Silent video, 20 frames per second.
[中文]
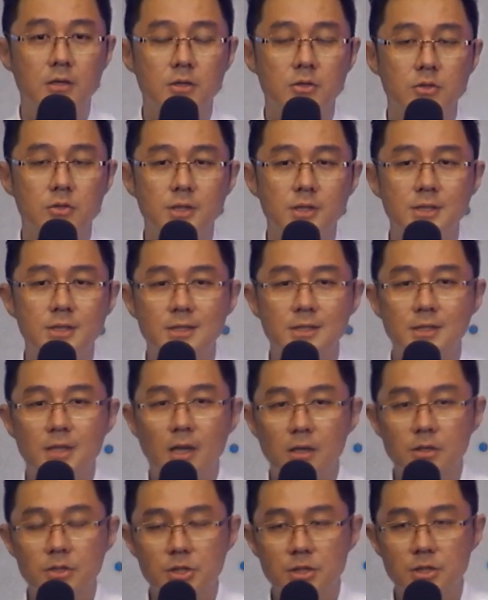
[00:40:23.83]
所以，其实
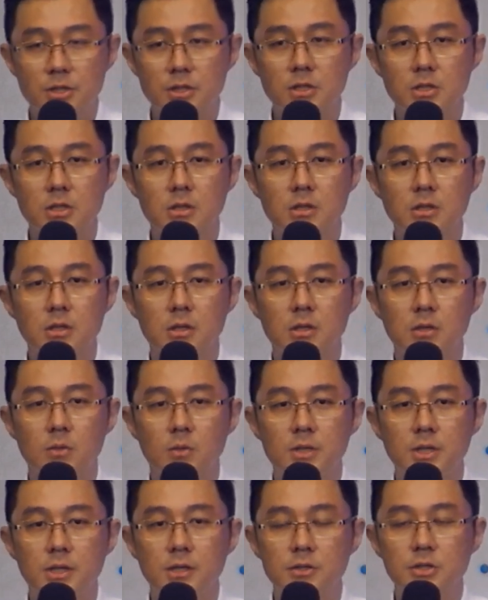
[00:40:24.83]
当时
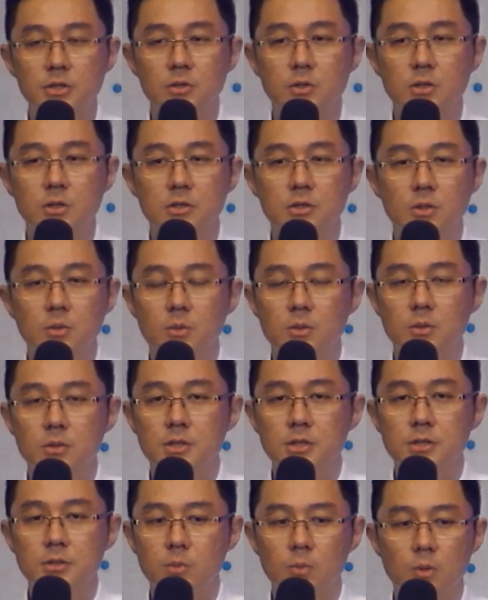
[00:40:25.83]
我听到这首歌的时候，
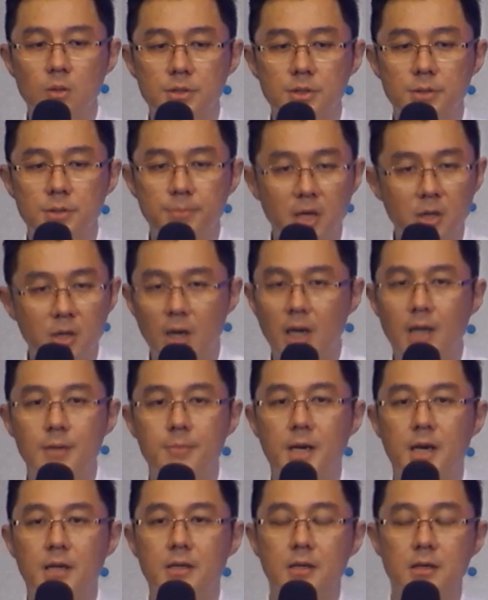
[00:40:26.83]
其实我是没有害
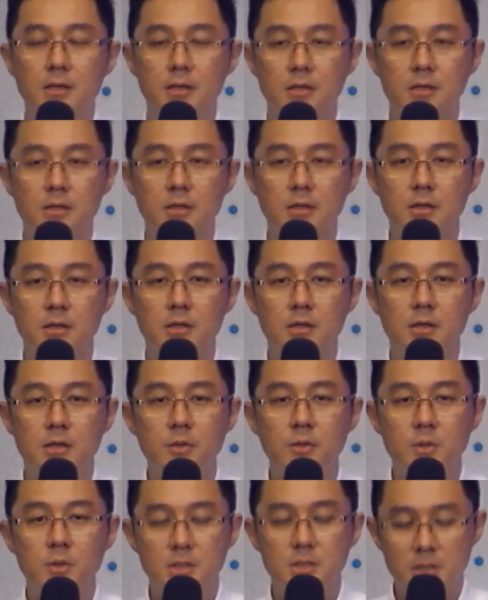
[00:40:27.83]
怕的，
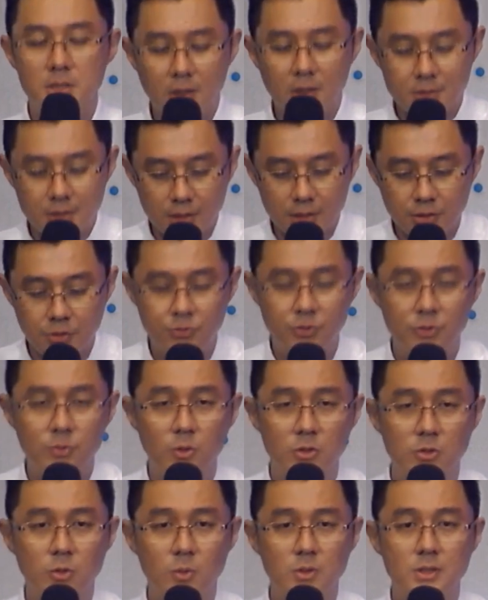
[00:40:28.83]
因为我知道上帝与
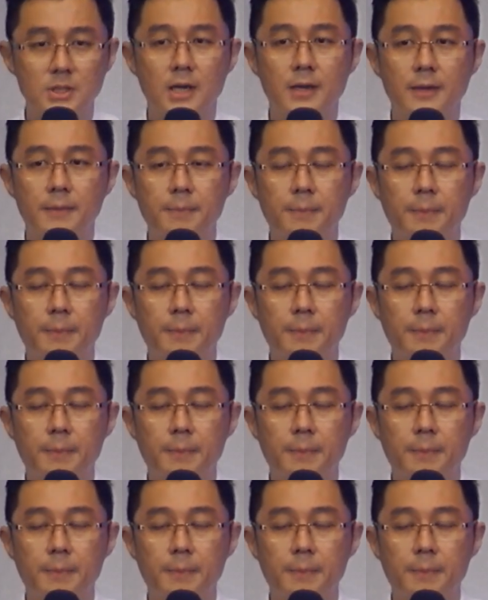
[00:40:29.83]
我同在，